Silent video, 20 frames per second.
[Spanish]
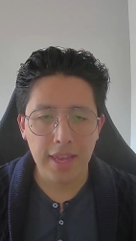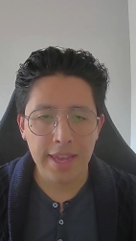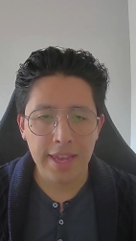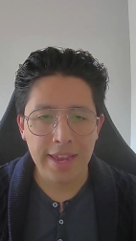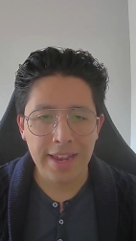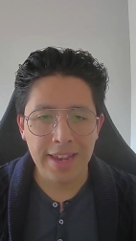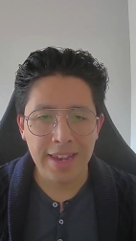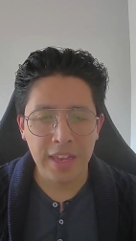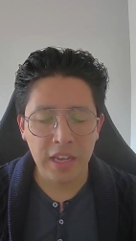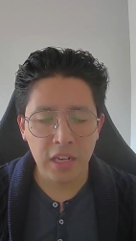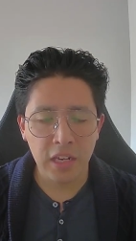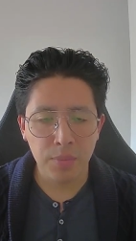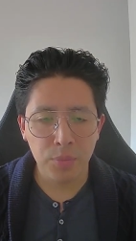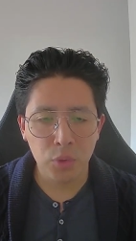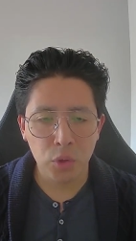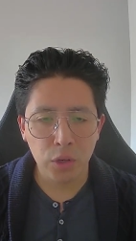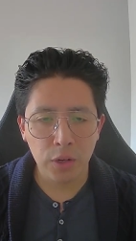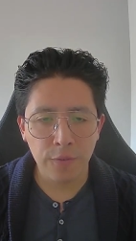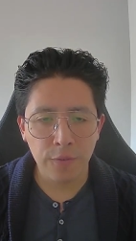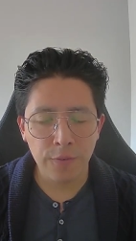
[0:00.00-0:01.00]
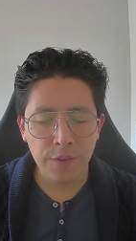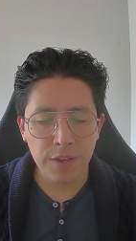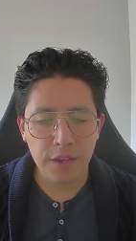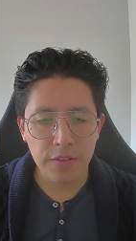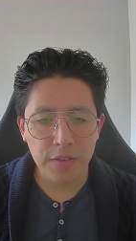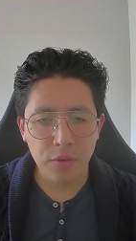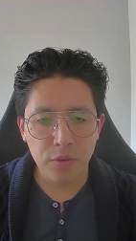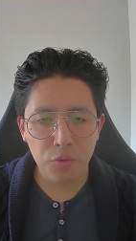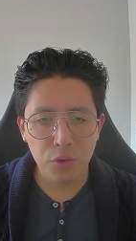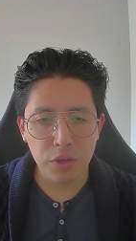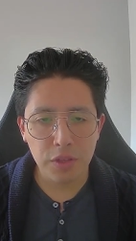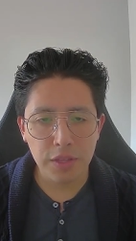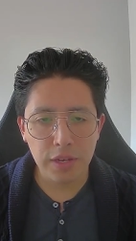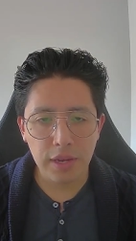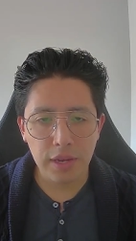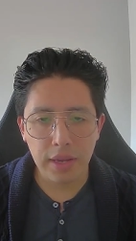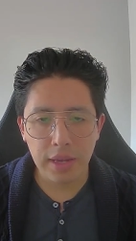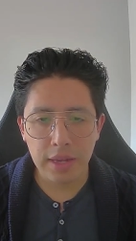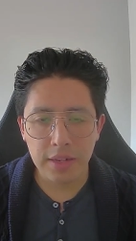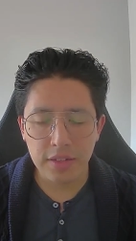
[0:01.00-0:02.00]
La criptografía se encuentra
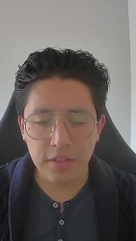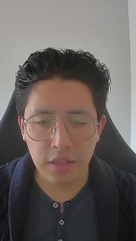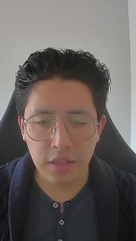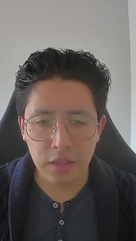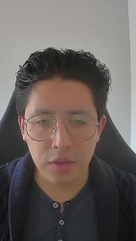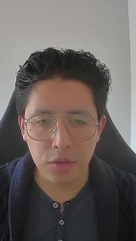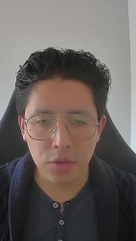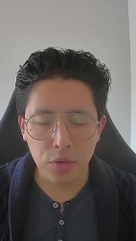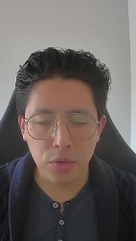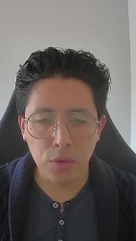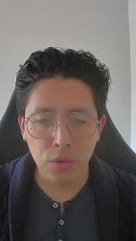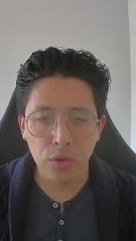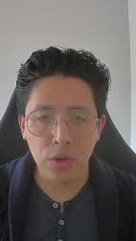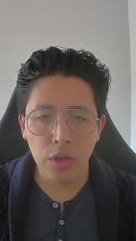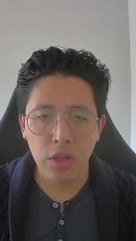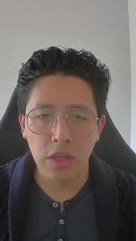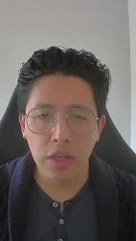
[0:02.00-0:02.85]
al centro